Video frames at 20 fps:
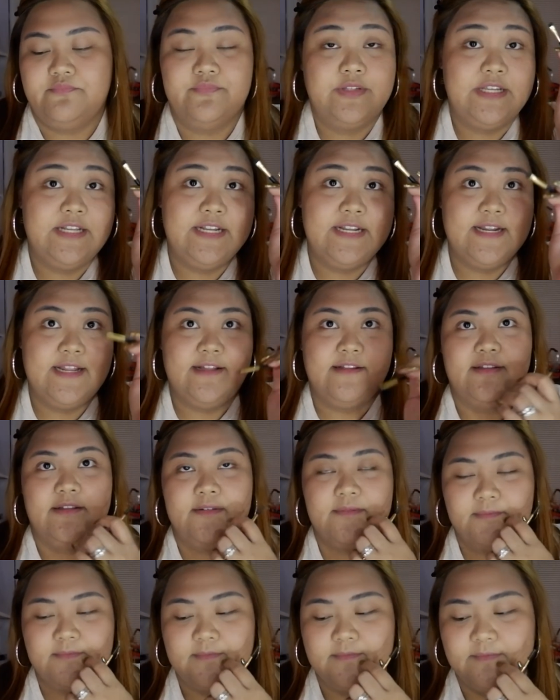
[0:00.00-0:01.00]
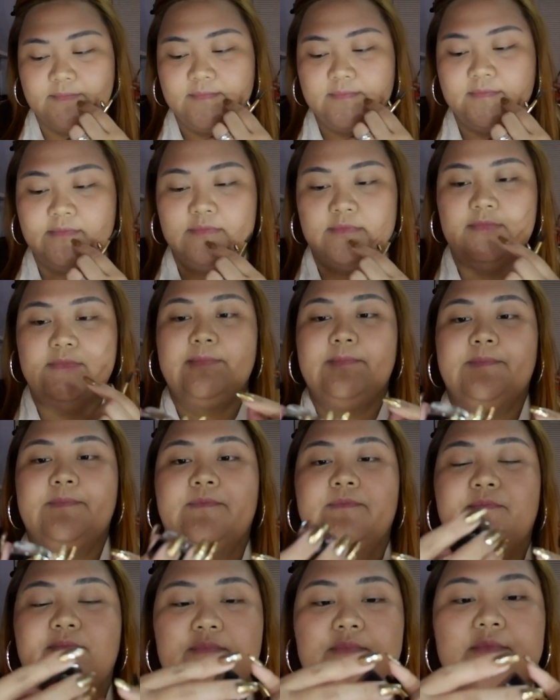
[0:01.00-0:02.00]
Tignan natin.
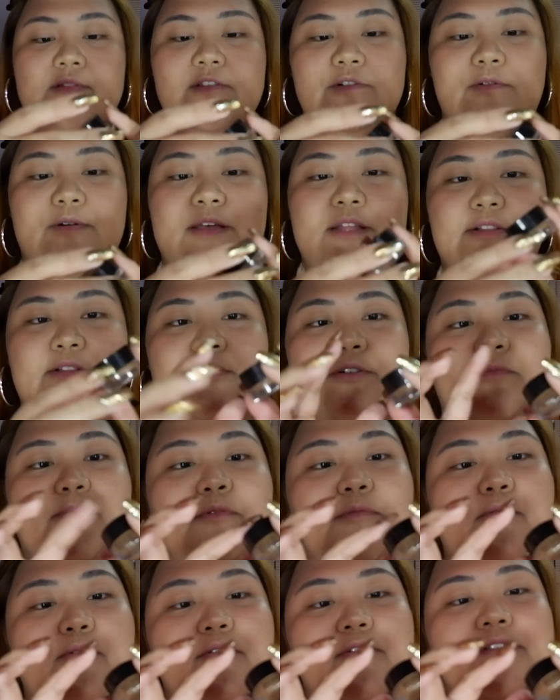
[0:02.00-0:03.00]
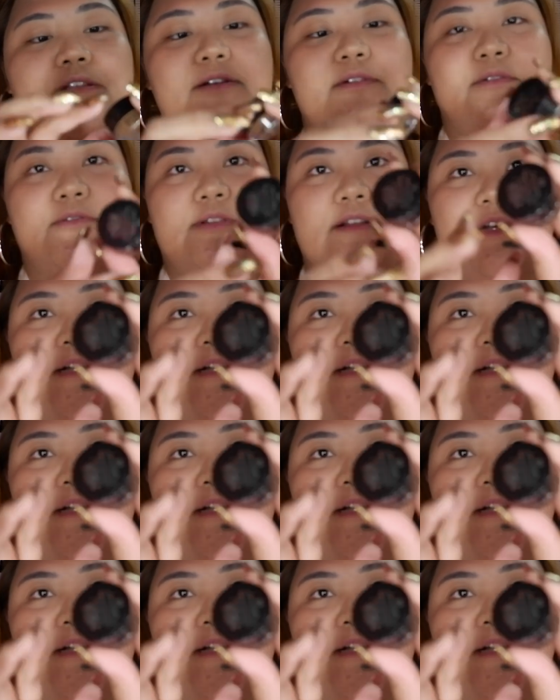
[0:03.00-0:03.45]
So, ito, bubuksan ko na